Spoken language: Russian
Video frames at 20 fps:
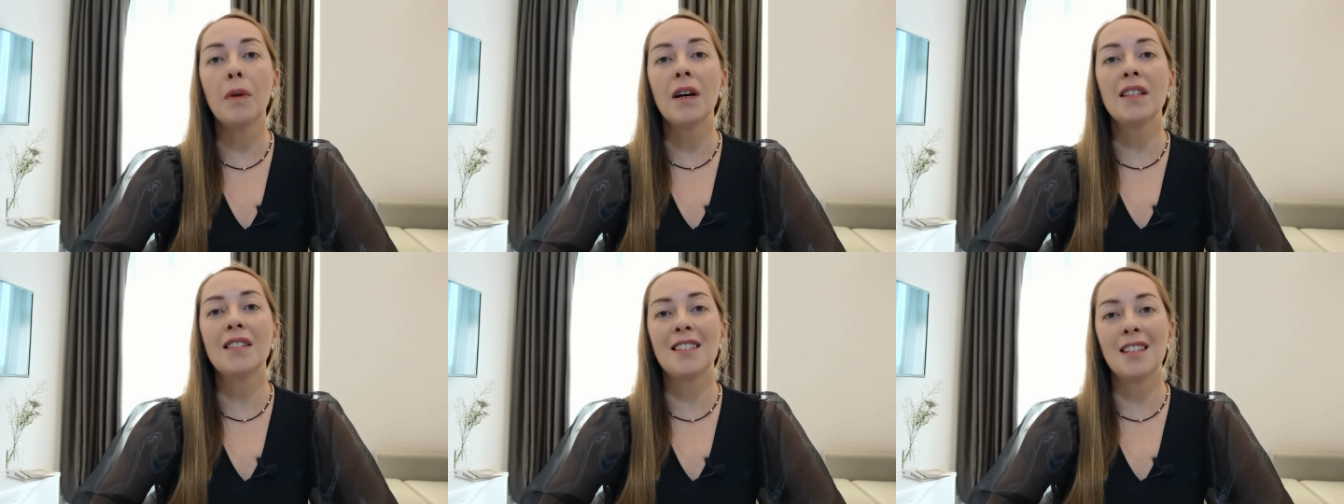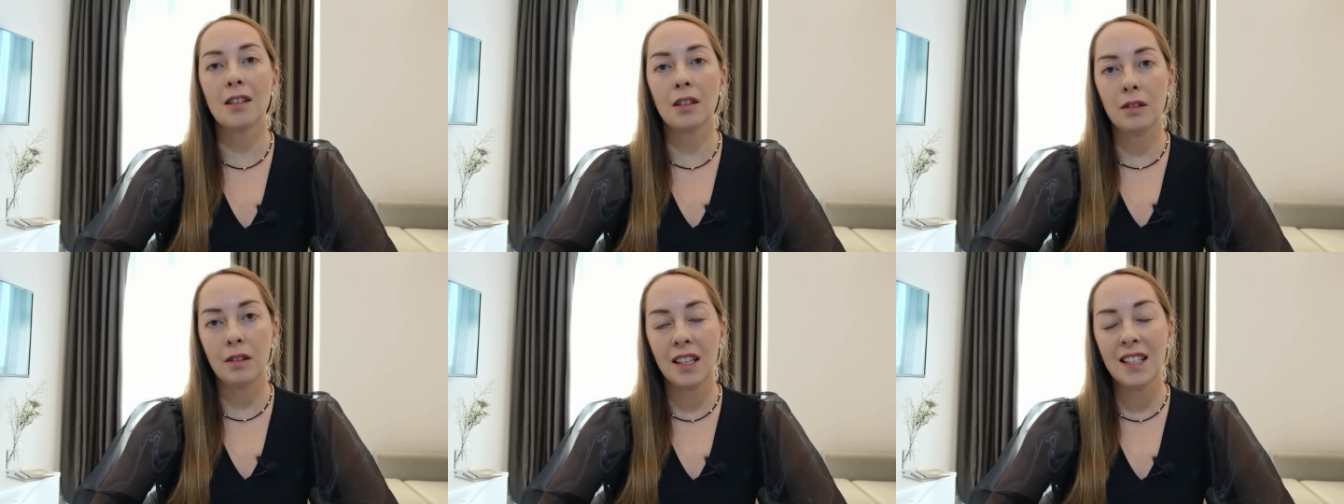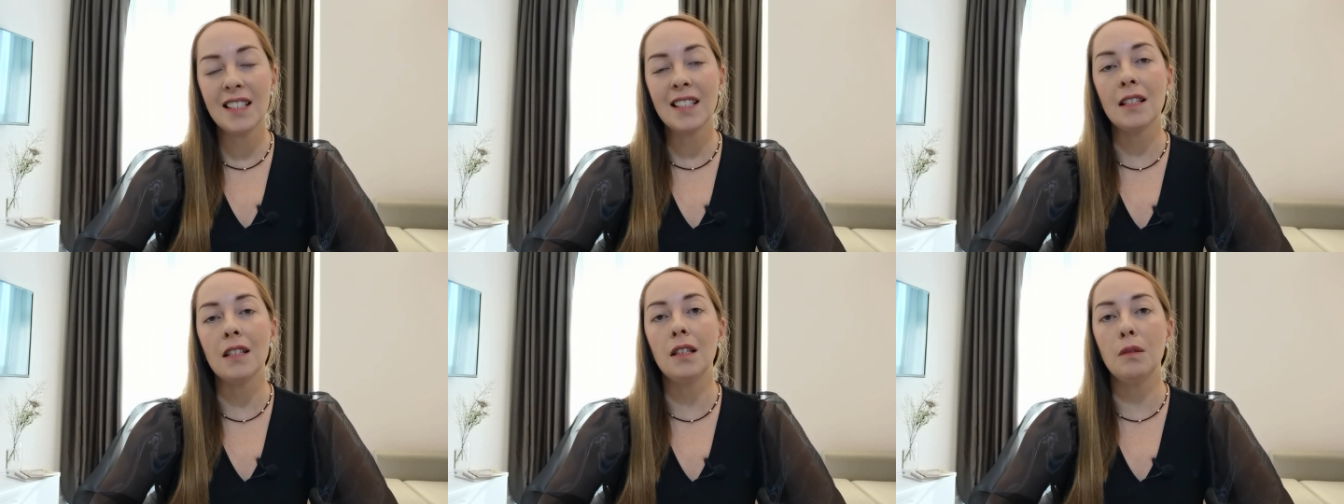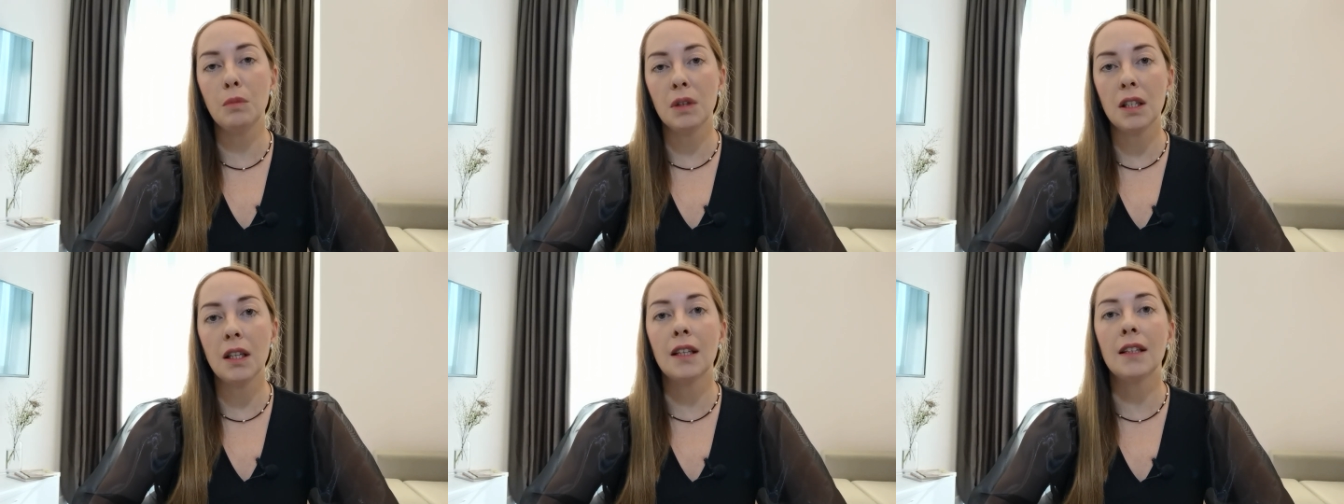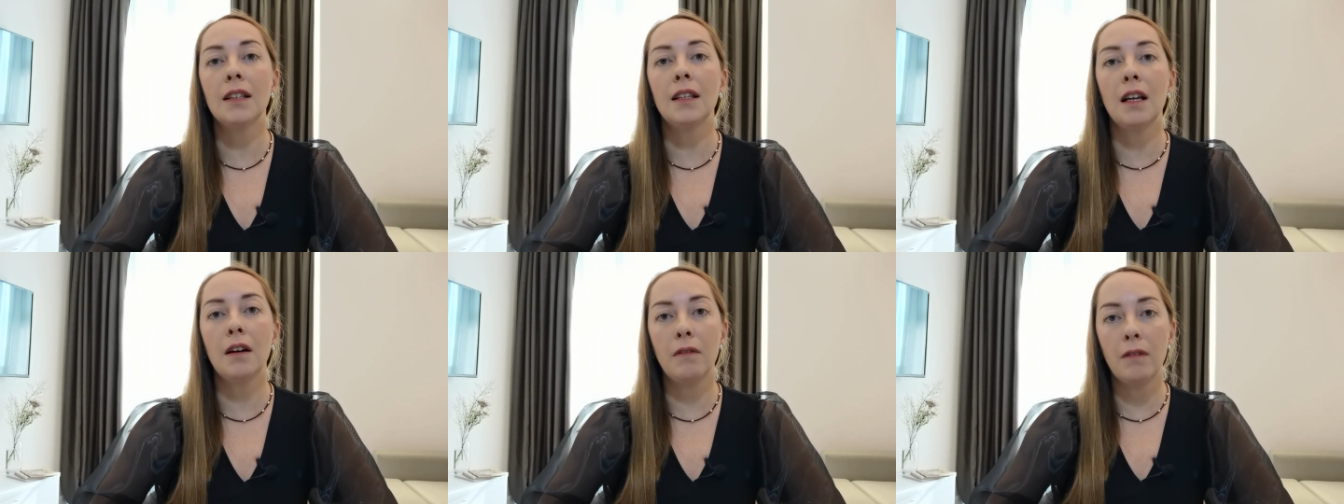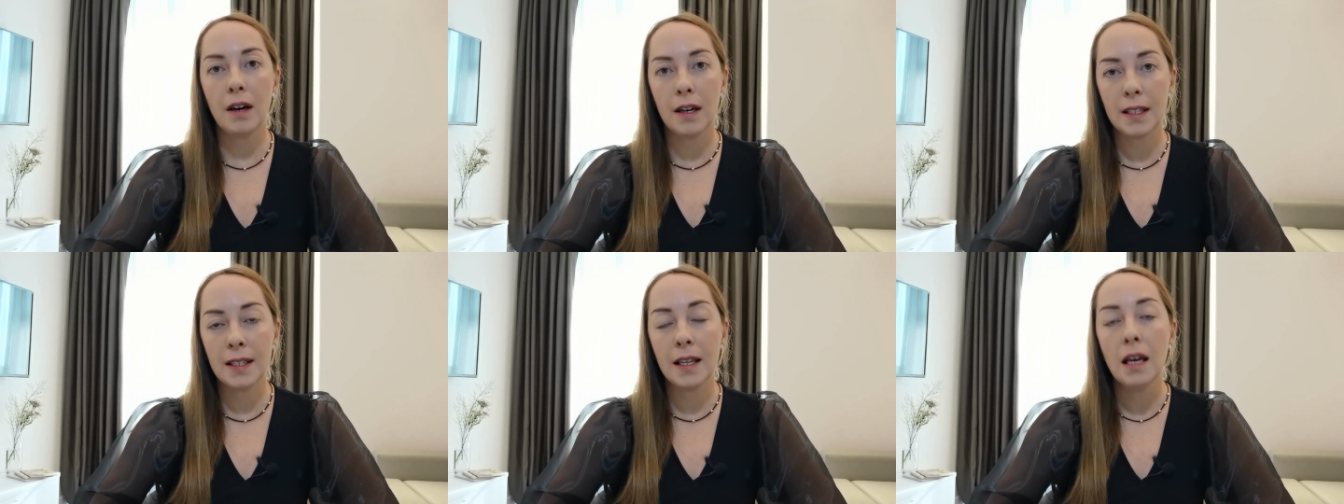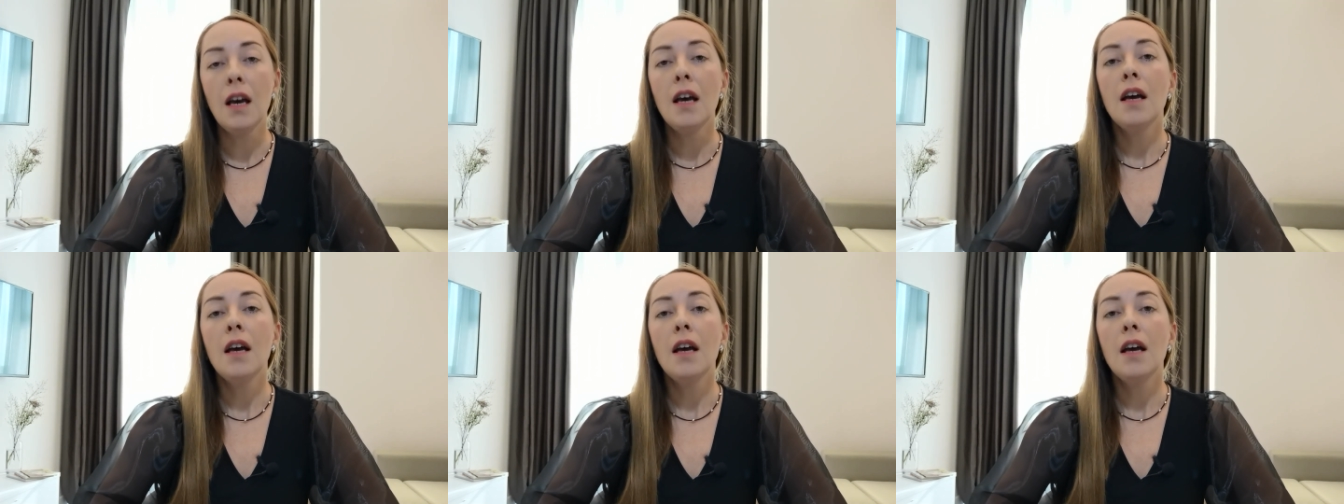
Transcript: мастер-класс именно для вас.